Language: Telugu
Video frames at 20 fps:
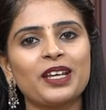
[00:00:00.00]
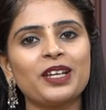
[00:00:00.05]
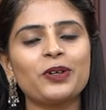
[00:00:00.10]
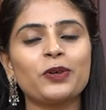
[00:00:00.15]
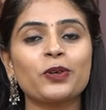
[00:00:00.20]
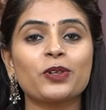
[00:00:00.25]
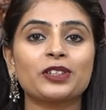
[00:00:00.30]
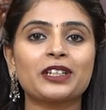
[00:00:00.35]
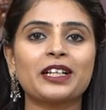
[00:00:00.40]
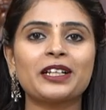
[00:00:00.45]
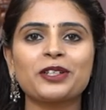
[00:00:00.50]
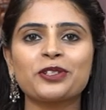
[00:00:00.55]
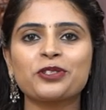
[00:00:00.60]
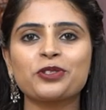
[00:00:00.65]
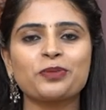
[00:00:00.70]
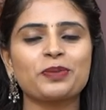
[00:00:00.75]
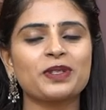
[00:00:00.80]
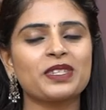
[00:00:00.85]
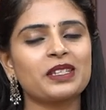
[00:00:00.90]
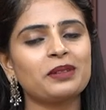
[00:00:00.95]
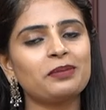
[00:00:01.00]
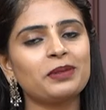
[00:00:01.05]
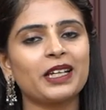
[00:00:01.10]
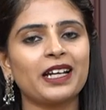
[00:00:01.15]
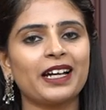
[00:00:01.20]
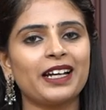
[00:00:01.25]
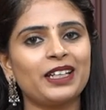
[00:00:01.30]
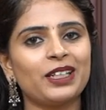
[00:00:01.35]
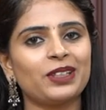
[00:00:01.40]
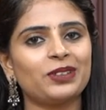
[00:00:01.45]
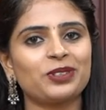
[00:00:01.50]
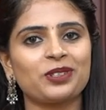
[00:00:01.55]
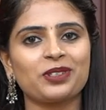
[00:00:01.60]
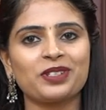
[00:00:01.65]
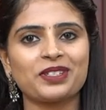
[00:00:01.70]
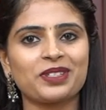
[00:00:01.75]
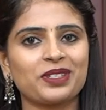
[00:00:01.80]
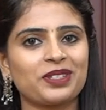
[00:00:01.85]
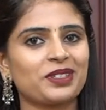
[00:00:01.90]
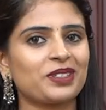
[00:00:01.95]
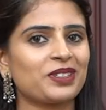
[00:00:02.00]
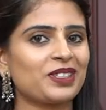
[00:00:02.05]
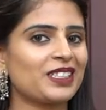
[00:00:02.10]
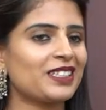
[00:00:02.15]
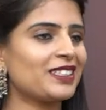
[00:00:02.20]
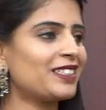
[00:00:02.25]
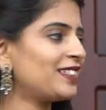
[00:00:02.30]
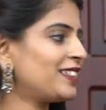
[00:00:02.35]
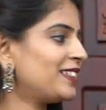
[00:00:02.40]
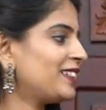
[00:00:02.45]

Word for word: ఉన్నాయి ఒక కలర్ చూపిస్తే మీకు ఐడియా వచ్చేస్తుంది